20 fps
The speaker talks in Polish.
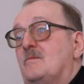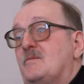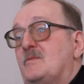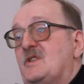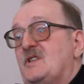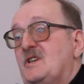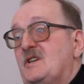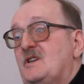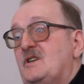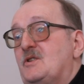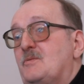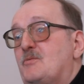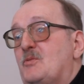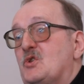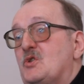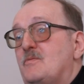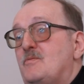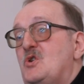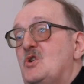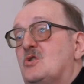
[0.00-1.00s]
tych tych
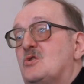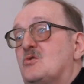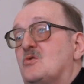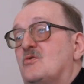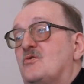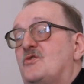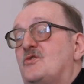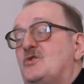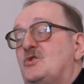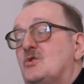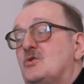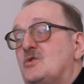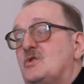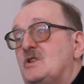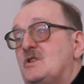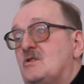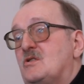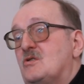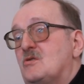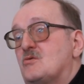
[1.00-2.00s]
podmiotów, wśród
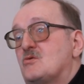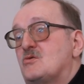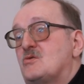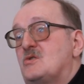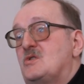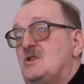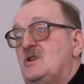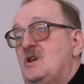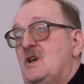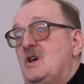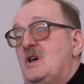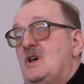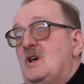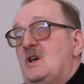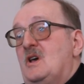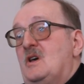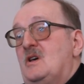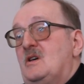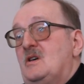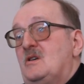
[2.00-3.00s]
instytucji
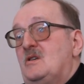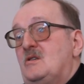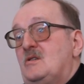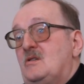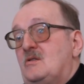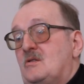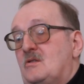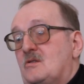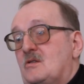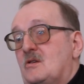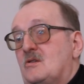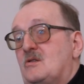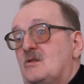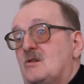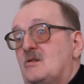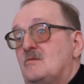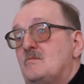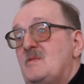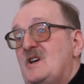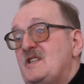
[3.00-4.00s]
e,
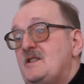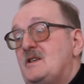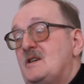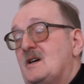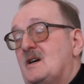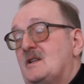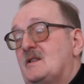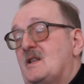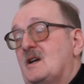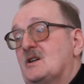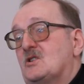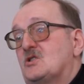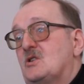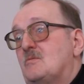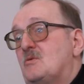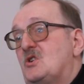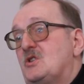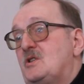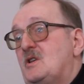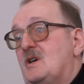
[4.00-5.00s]
są media. Także
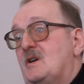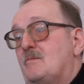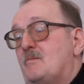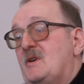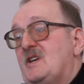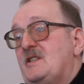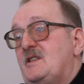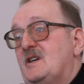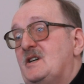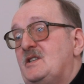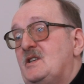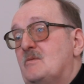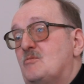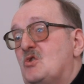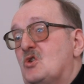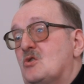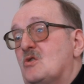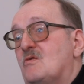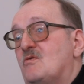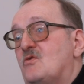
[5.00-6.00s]
media, nie
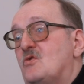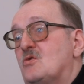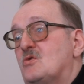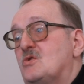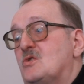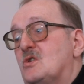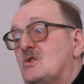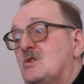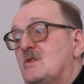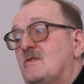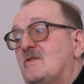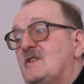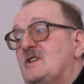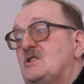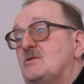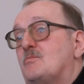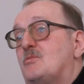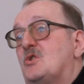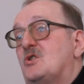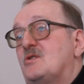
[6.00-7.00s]
mogą
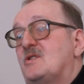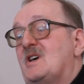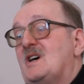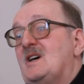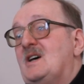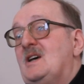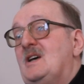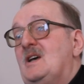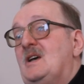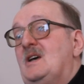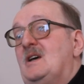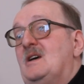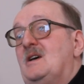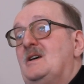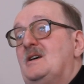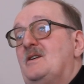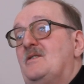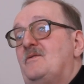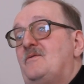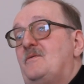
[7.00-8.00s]
funkcjonować poza
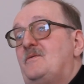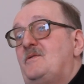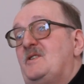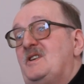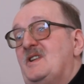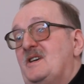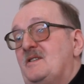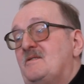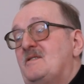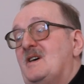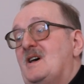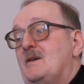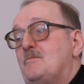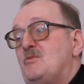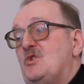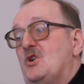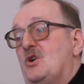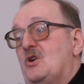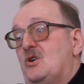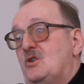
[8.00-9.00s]
e,
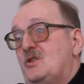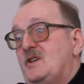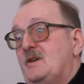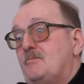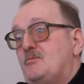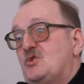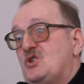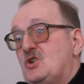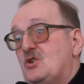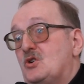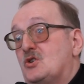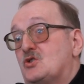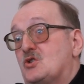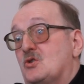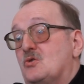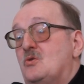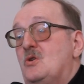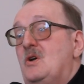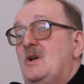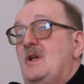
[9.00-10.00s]
finansami. One przynoszą